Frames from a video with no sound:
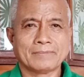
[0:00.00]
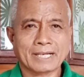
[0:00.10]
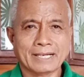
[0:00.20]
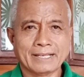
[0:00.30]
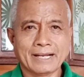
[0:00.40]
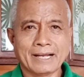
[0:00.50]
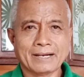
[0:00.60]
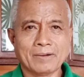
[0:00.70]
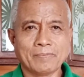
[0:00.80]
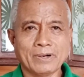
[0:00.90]
Magandang
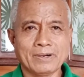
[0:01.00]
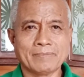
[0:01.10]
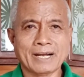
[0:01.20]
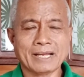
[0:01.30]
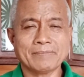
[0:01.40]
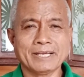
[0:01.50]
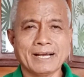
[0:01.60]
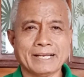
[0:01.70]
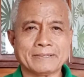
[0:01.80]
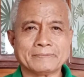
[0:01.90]
araw po mga
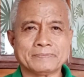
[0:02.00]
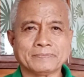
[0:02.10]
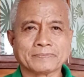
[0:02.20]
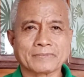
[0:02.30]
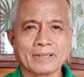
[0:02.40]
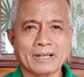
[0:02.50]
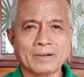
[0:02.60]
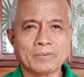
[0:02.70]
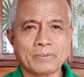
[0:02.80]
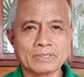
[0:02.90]
kaibigan.
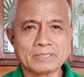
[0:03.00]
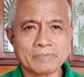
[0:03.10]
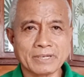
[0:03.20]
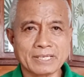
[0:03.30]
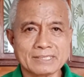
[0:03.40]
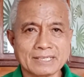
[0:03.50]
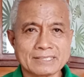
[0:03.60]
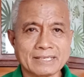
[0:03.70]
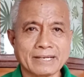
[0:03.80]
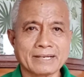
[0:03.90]
Ako po si Brigadier
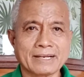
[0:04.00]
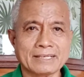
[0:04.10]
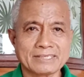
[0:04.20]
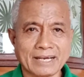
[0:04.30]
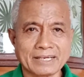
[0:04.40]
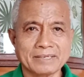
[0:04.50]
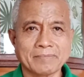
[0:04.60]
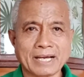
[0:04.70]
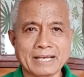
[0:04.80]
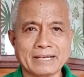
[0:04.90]
General Johnny
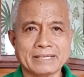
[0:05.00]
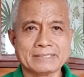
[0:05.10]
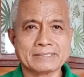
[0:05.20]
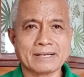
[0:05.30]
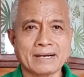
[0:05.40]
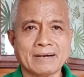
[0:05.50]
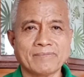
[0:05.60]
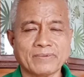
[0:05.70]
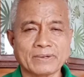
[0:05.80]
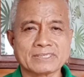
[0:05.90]
Macanas, Armed
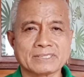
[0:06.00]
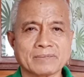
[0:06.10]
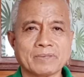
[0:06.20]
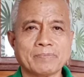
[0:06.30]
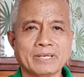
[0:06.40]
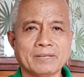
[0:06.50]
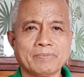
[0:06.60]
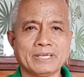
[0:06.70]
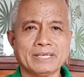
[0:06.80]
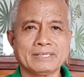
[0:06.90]
Forces of the
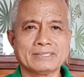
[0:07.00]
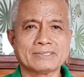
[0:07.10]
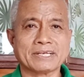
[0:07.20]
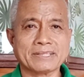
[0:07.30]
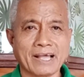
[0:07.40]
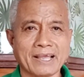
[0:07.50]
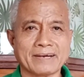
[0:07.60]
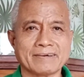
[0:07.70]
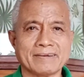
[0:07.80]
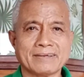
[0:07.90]
Philippines, retired,
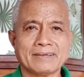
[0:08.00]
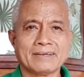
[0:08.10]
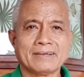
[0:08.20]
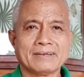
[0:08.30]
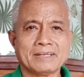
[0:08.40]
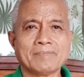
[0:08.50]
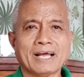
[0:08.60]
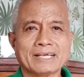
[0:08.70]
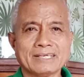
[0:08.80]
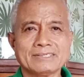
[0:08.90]
the
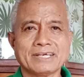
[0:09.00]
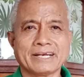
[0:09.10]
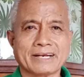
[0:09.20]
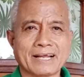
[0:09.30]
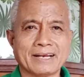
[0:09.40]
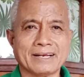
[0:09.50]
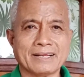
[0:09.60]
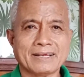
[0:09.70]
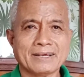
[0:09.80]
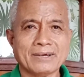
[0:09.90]
Vlogging General.
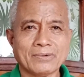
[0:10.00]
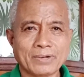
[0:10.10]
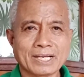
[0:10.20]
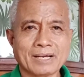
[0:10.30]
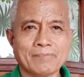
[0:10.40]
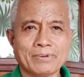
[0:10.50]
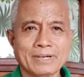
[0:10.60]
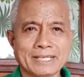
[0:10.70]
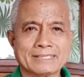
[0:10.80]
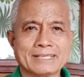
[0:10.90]
Welcome po
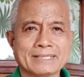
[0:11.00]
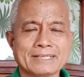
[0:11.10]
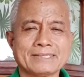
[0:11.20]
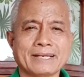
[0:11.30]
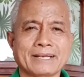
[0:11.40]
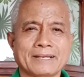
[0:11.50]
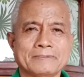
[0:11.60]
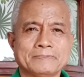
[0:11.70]
ulit sa ating channel.